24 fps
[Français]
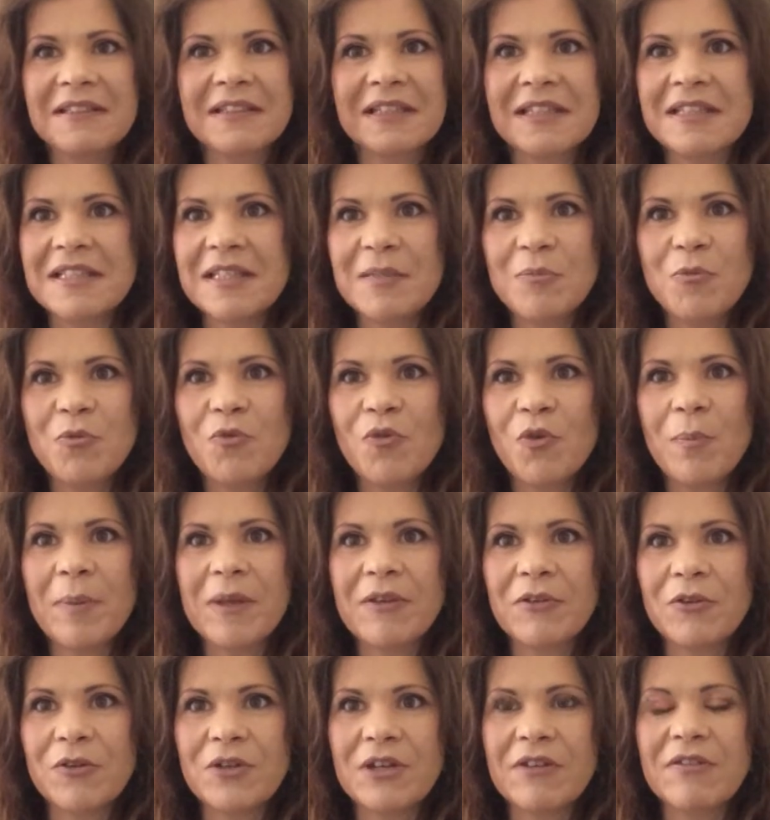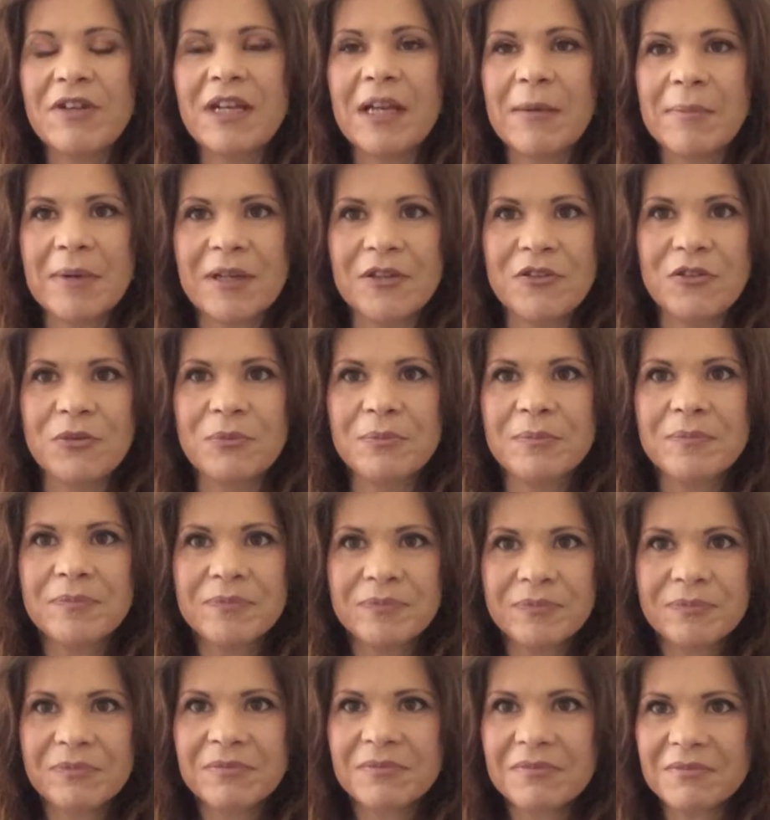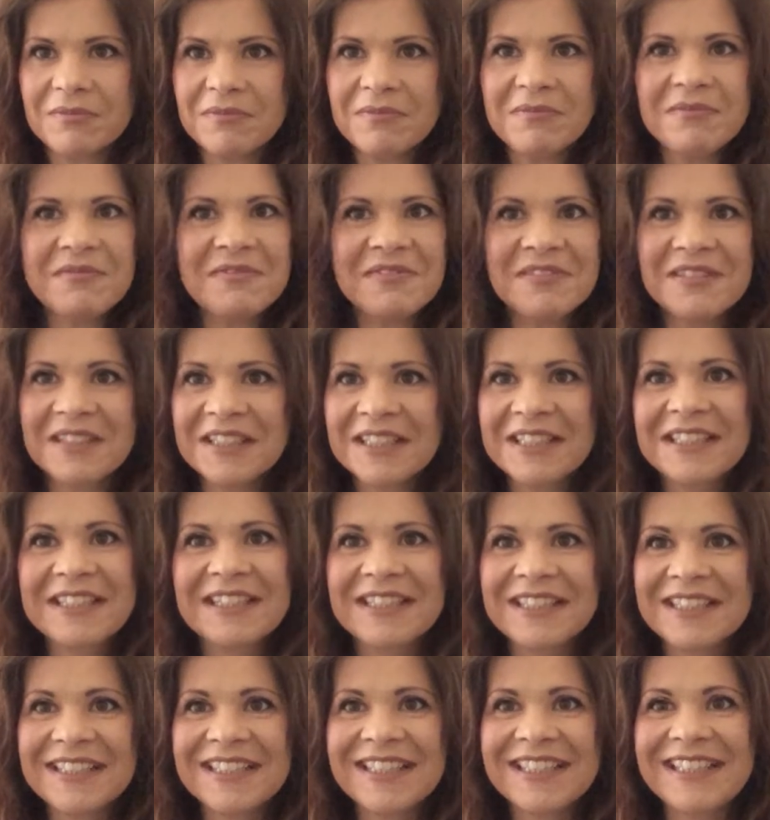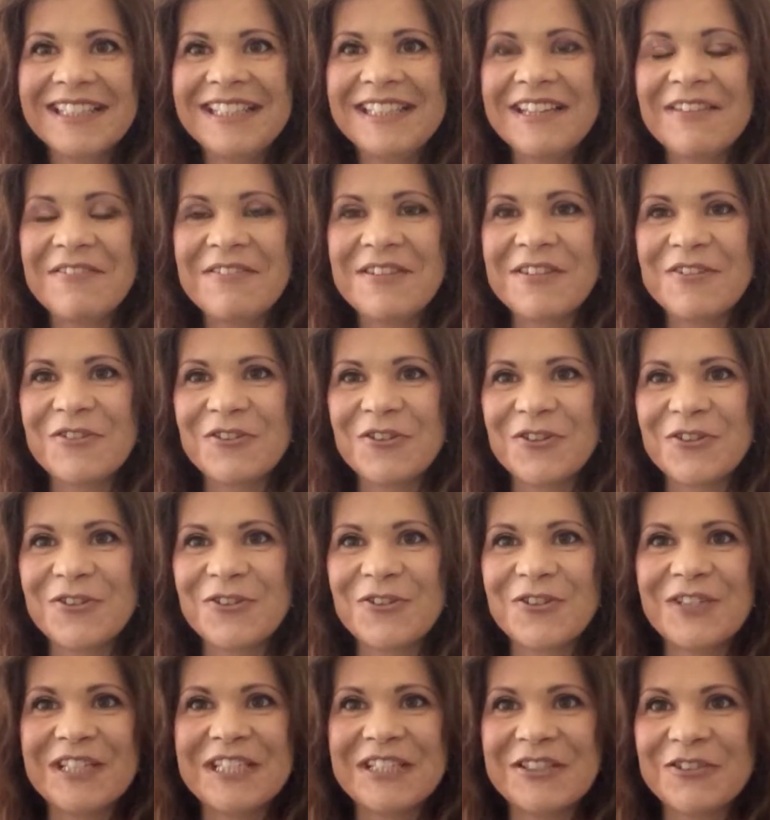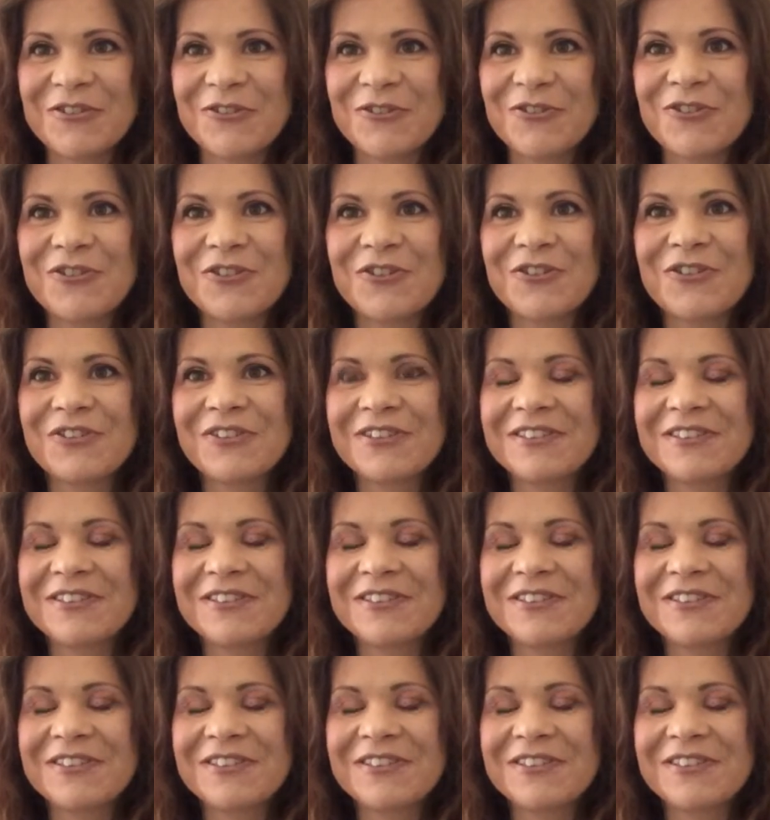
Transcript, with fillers: très émouvant parce que j'avais l'impression qu'il y avait une sorte d'échange